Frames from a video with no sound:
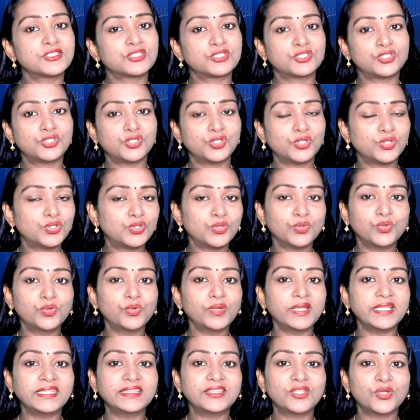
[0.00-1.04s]
టూ ఎంత
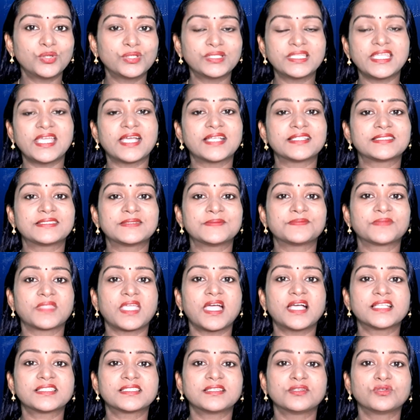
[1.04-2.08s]
వ్యత్యాసం అసలు
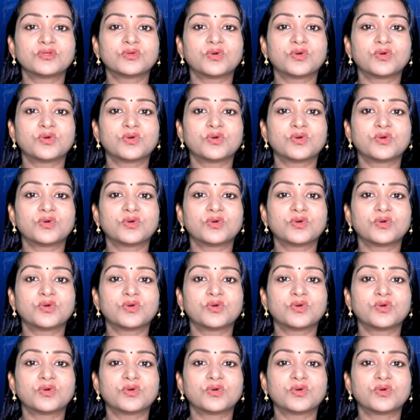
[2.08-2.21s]
ఒక